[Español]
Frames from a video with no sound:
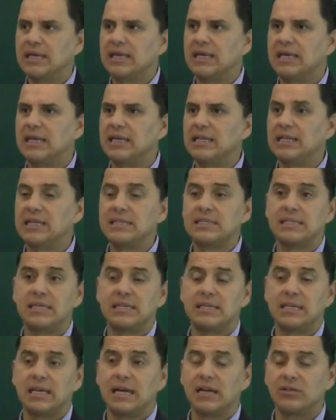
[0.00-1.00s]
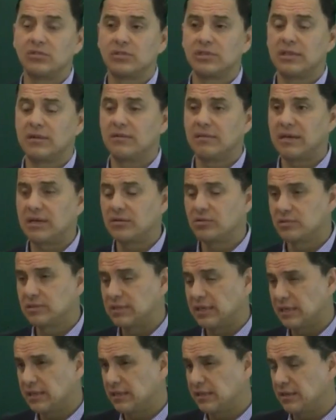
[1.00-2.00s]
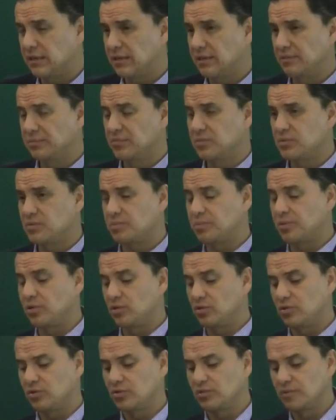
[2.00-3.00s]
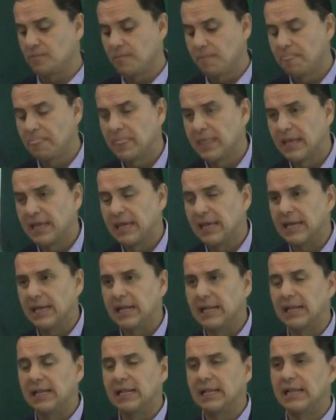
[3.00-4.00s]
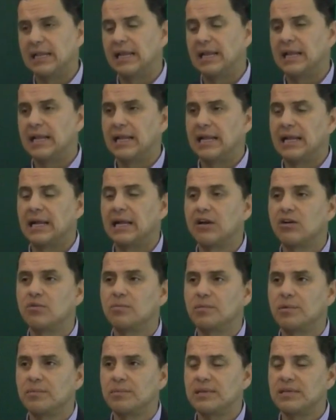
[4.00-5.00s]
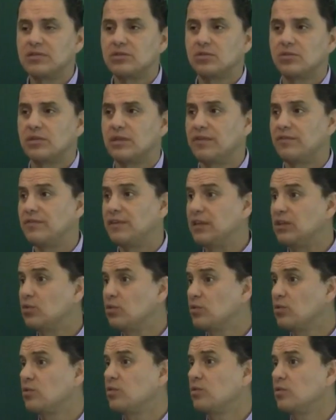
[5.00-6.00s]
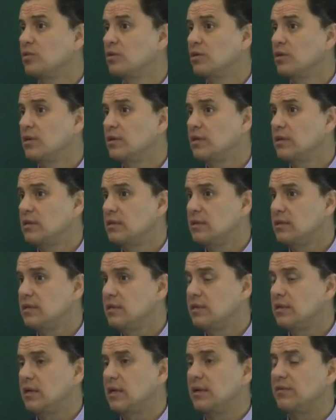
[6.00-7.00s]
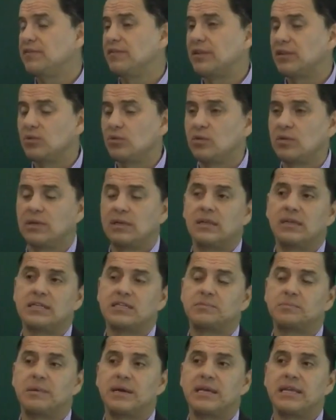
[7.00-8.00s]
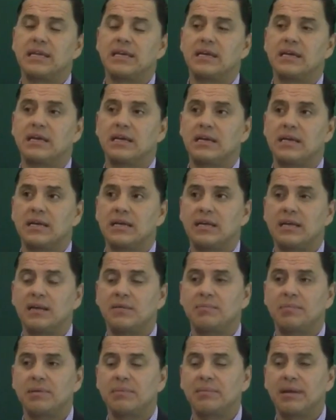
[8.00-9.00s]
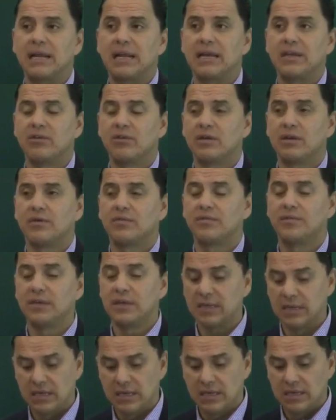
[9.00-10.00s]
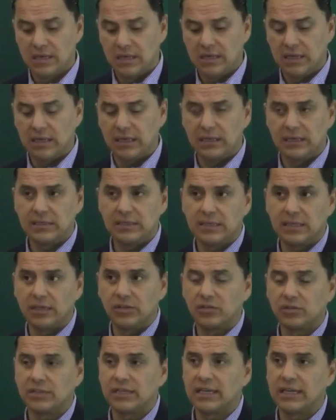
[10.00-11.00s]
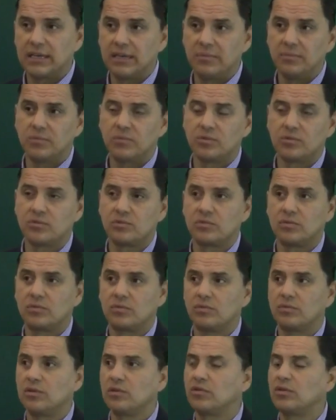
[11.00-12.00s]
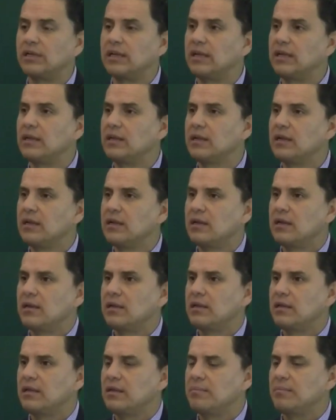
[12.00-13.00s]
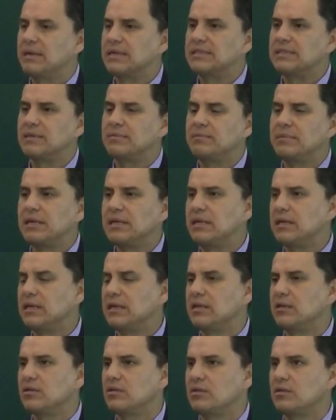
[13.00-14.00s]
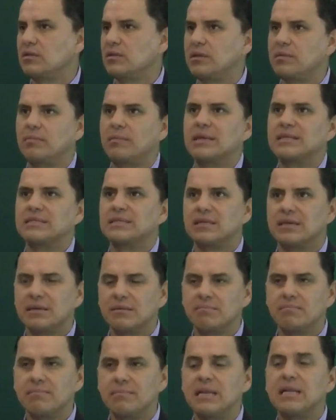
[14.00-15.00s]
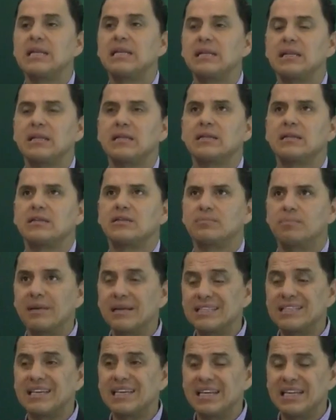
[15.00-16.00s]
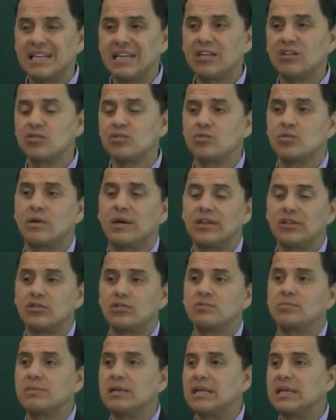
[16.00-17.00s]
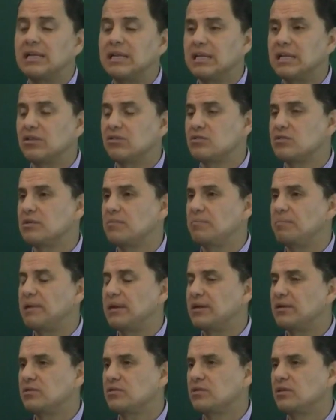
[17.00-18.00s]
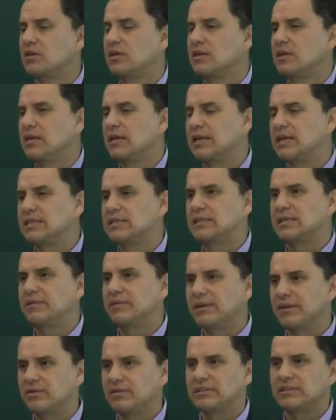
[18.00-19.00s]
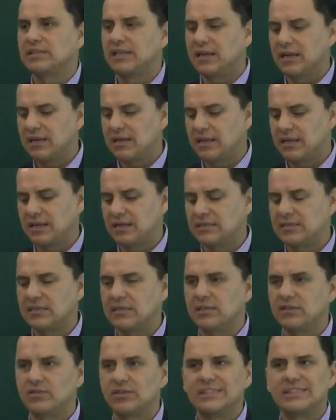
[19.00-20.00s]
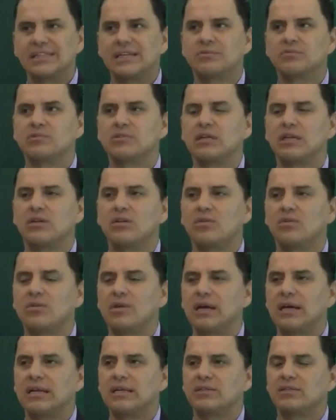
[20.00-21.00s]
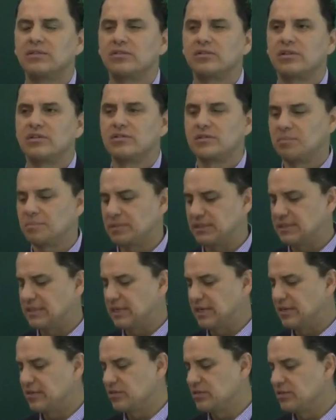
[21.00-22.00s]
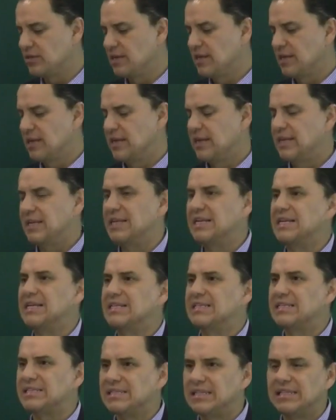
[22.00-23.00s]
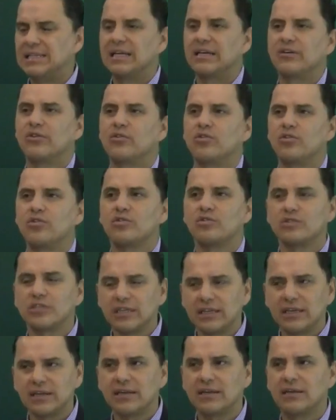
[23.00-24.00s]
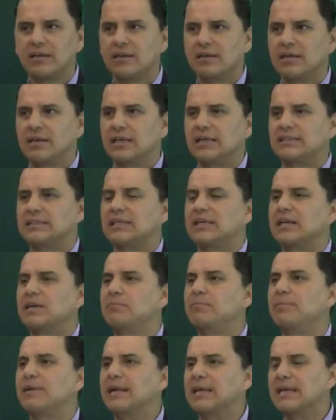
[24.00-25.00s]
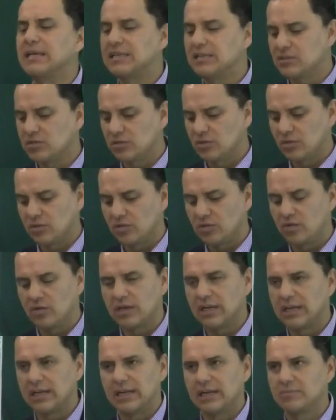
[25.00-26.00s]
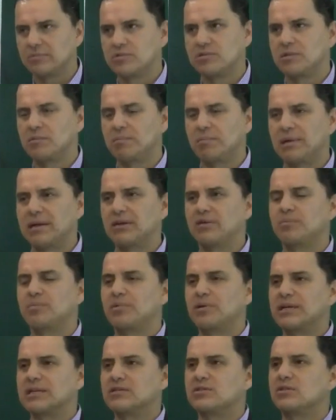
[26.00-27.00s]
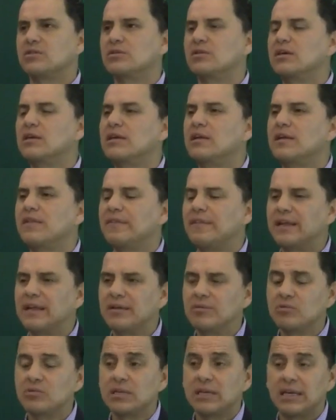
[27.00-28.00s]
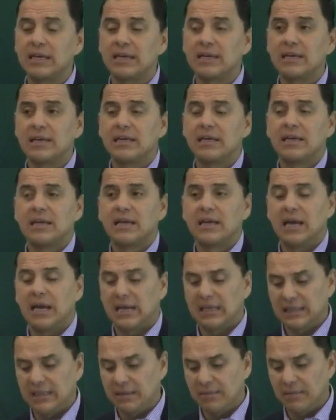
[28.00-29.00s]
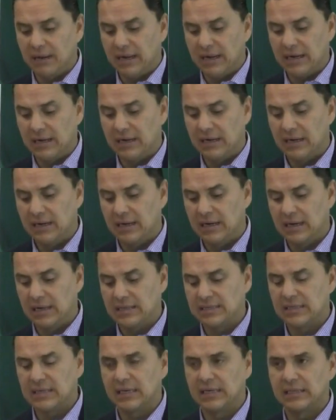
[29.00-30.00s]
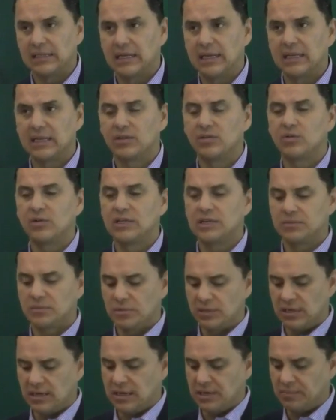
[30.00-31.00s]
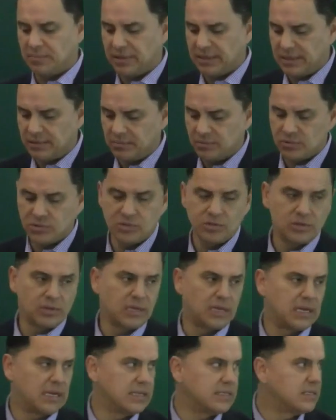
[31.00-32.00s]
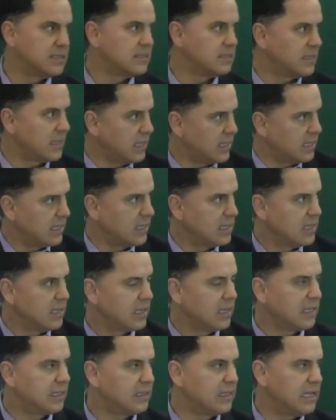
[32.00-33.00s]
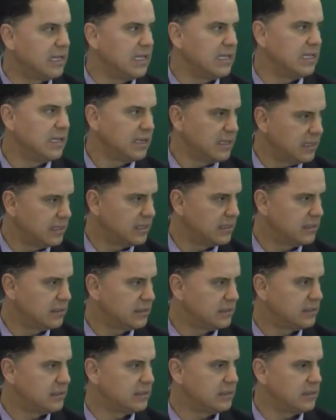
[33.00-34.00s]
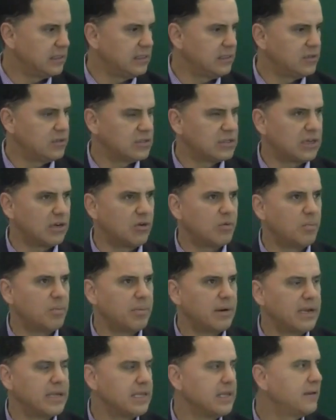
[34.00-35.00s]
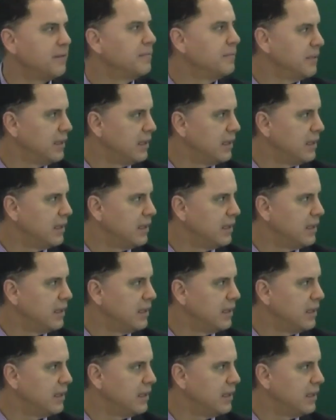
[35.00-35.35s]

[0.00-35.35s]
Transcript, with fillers: y que inicie ya los trabajos, ya que tenemos pronto el, gran compromiso de FITUR, y el FITUR en España, el primer año que fui, este, nos trajimos un hotel de más de 1500 de más de mil, más de 500 cuartos, 1500 empleos, que es Iberoestar, que si no estamos en los lugares donde los empresarios necesitan conocer este gran paraíso, no generamos empleo, por eso tenemos que activar la Secretaría de Turismo y le pedimos a la licenciada Catalina si nos acompaña,